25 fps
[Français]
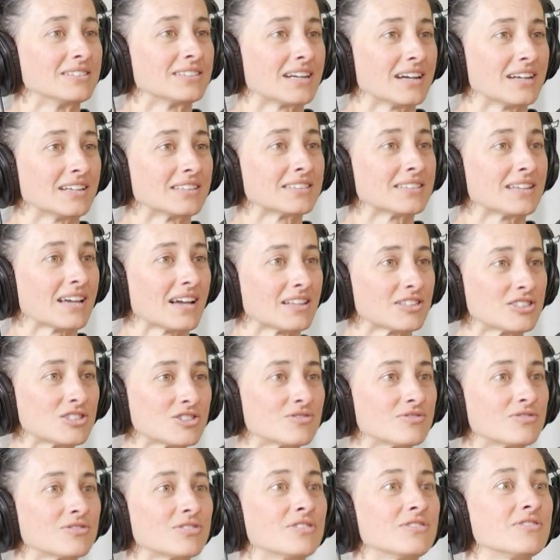Quand,
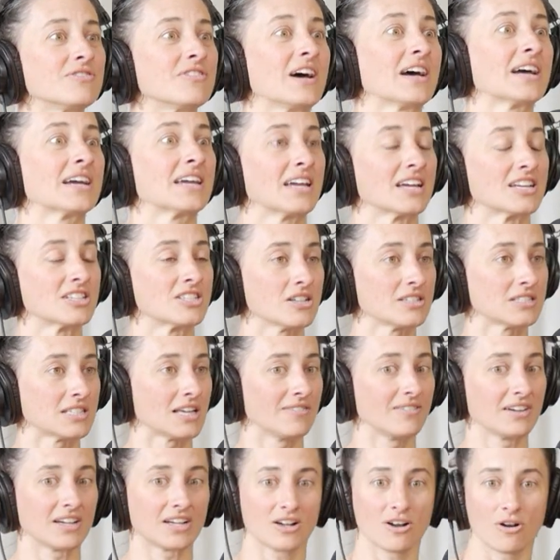tu vas faire quelque chose
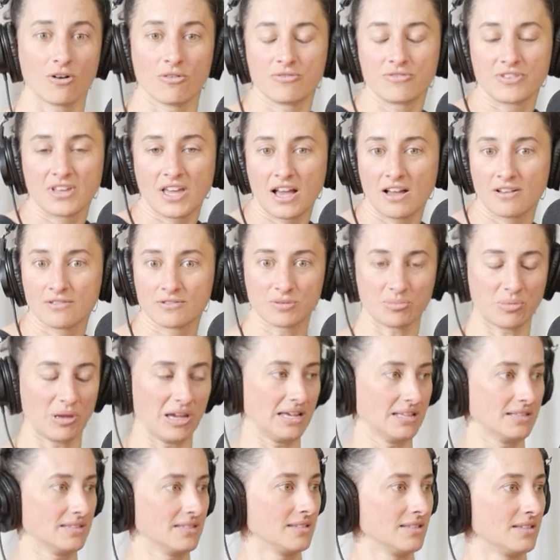avec confiance,
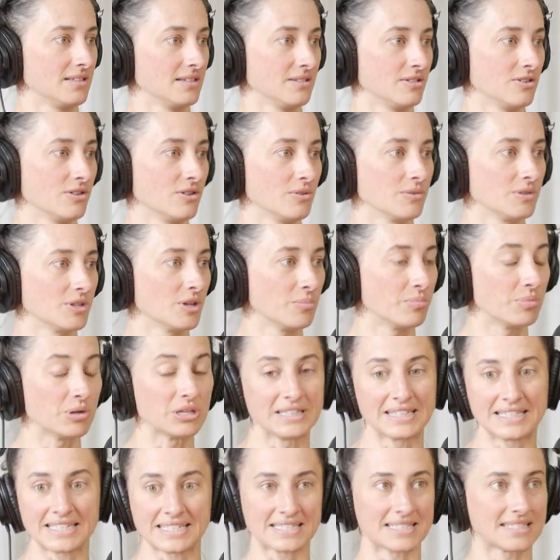ben tu n'as pas
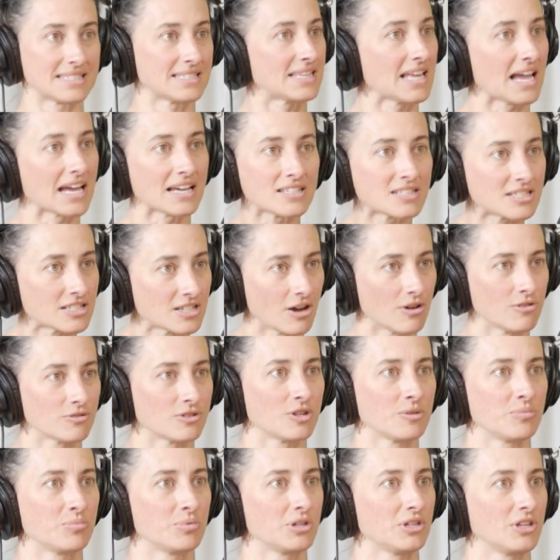d'hésitation,
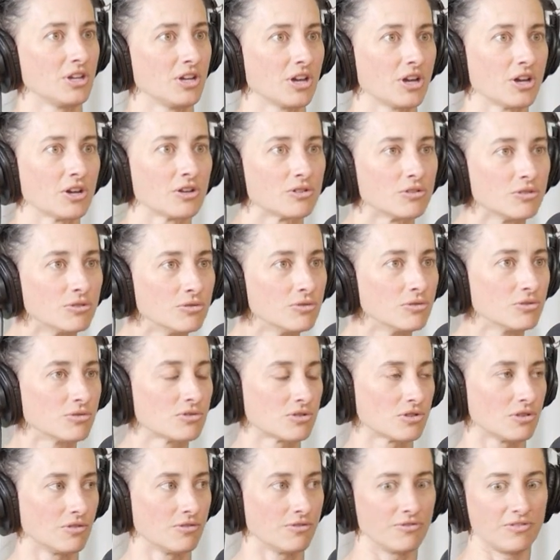tu n'as pas de retenue,
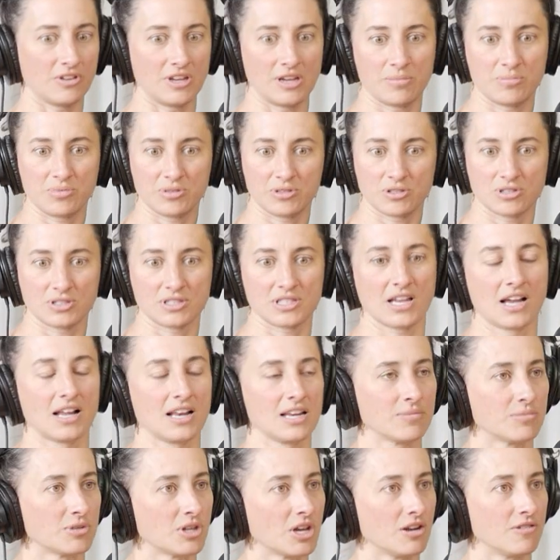tu le fais, puis tu te sens
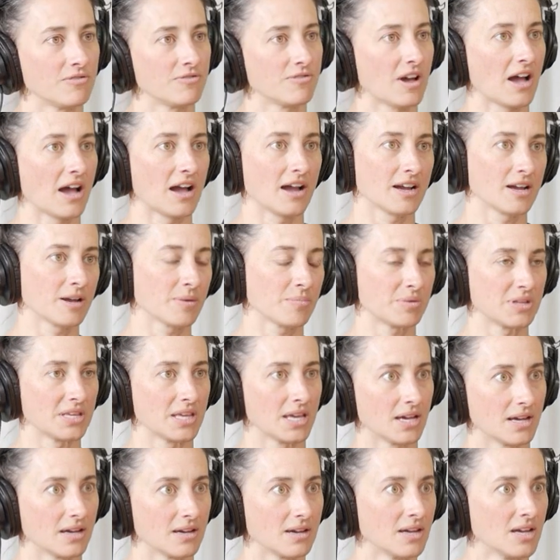libre de le faire, puis
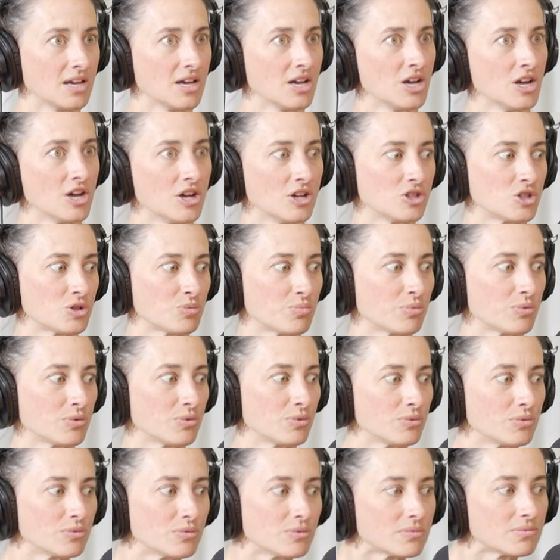euh, tu
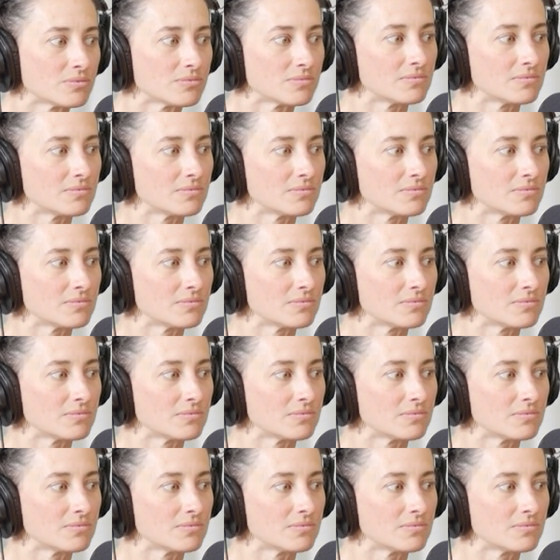peux